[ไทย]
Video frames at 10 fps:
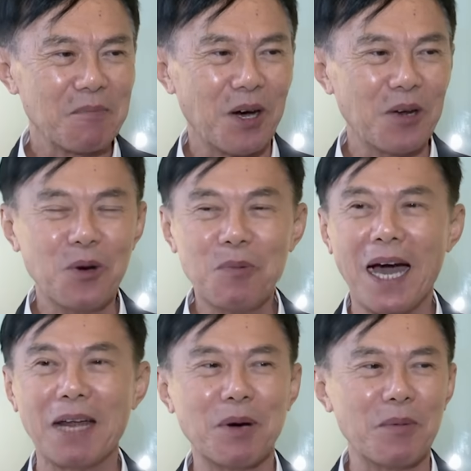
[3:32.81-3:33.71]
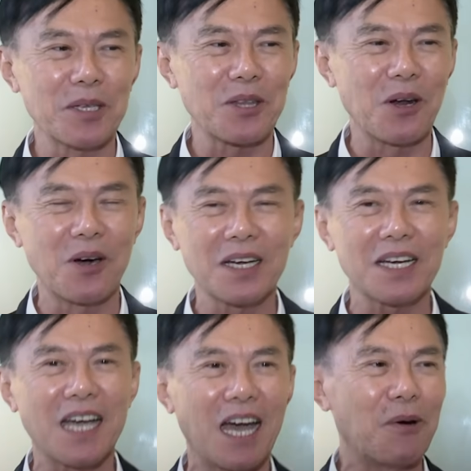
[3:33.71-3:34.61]
พอรู้บ้านพบตรก็
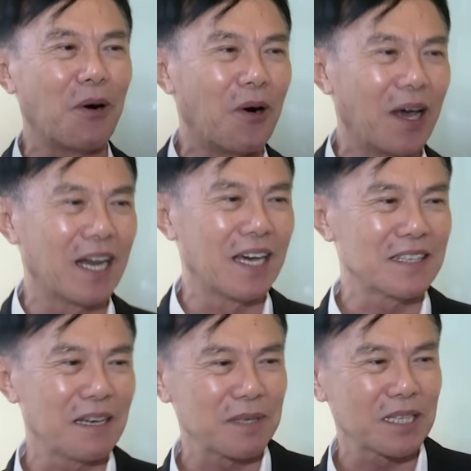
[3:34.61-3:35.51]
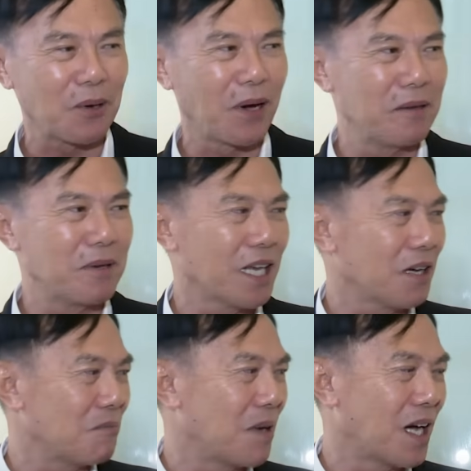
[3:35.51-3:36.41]
ข่าวอ่อน แล้ว แทบจะถอยมาแล้
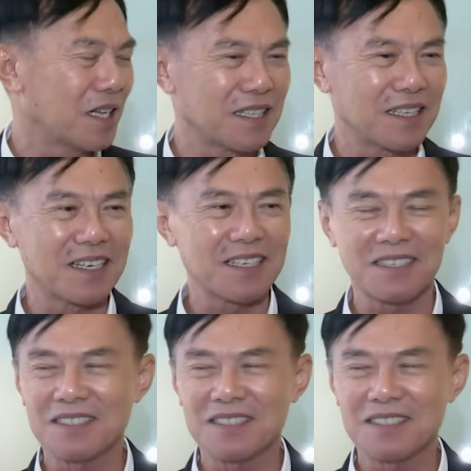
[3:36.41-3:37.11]
วมาเนี่ยนะ